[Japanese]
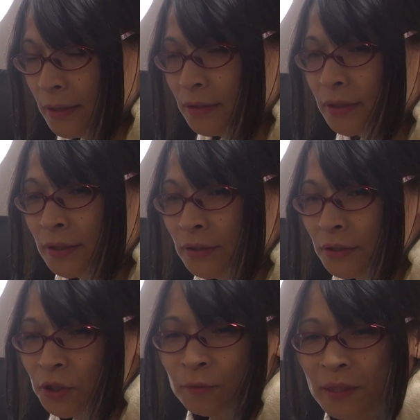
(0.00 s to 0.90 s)
普通の
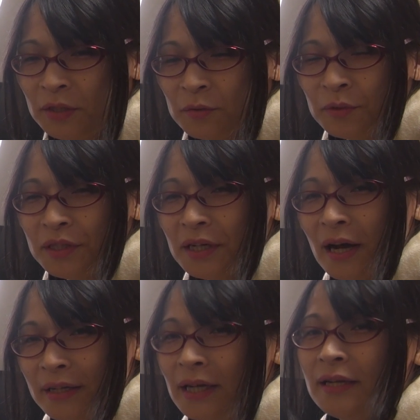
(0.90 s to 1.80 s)
照明と思って
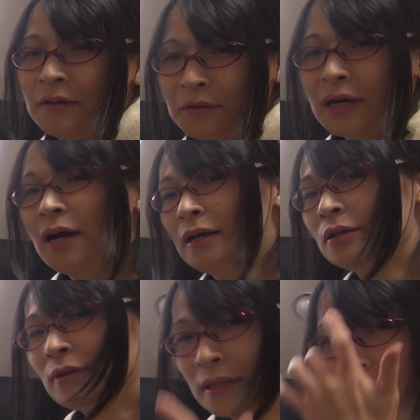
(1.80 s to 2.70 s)
買わない方がいい
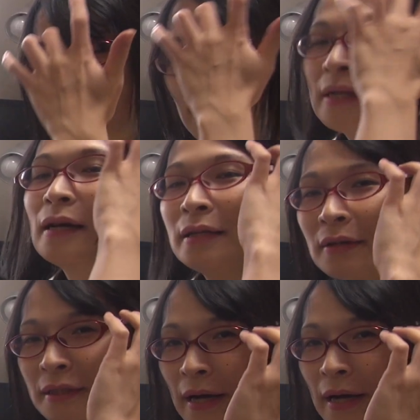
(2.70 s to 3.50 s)
と思います。考えて買ってくだ